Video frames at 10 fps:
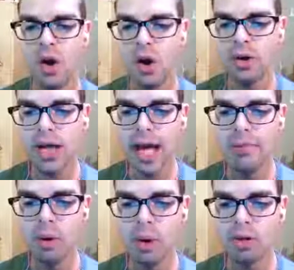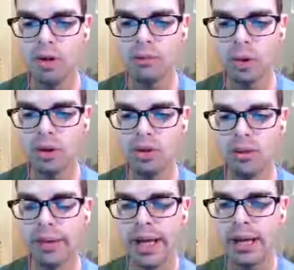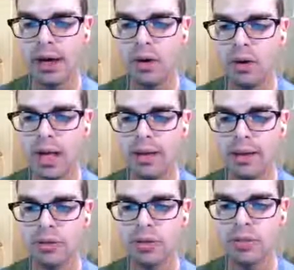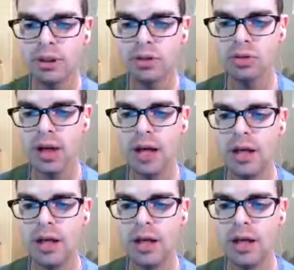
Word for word: Ok, molto molto bene. Ok, andiamo subito sulla